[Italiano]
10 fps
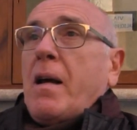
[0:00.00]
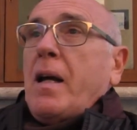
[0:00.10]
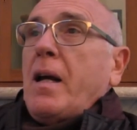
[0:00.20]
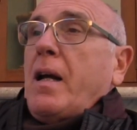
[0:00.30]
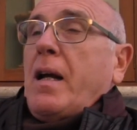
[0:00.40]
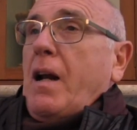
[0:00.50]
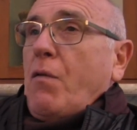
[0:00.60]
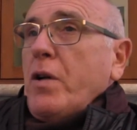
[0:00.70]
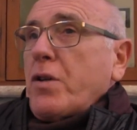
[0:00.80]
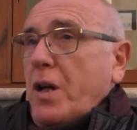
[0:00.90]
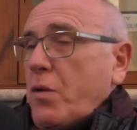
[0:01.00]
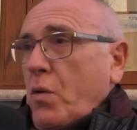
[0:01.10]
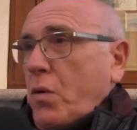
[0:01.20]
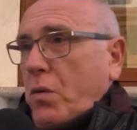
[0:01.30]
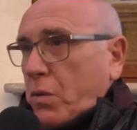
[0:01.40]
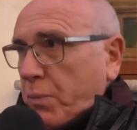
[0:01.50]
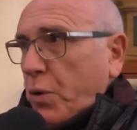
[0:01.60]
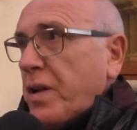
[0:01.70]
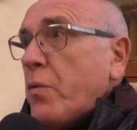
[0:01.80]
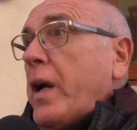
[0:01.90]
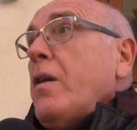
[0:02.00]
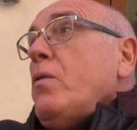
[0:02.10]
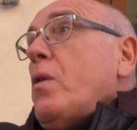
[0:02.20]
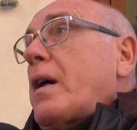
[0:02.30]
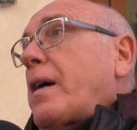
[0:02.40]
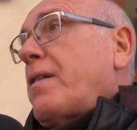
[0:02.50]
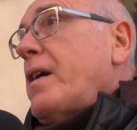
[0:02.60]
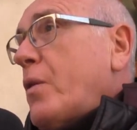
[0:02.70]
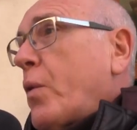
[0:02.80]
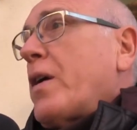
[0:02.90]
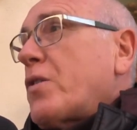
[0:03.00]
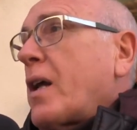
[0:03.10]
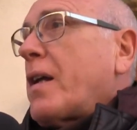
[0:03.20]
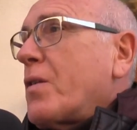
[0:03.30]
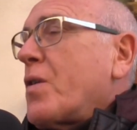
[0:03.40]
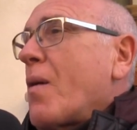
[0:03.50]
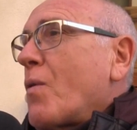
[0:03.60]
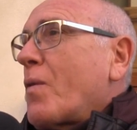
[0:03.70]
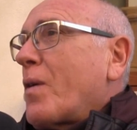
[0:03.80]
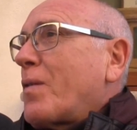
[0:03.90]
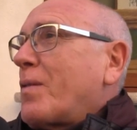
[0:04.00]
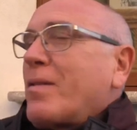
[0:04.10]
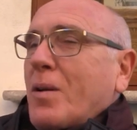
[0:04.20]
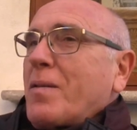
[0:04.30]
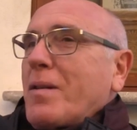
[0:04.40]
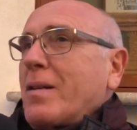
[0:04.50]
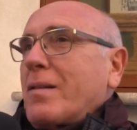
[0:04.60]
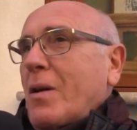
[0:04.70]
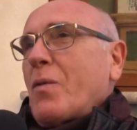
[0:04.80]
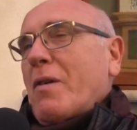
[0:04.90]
eh, I lavori stanno proseguendo anche se in questa diciamo, si stanno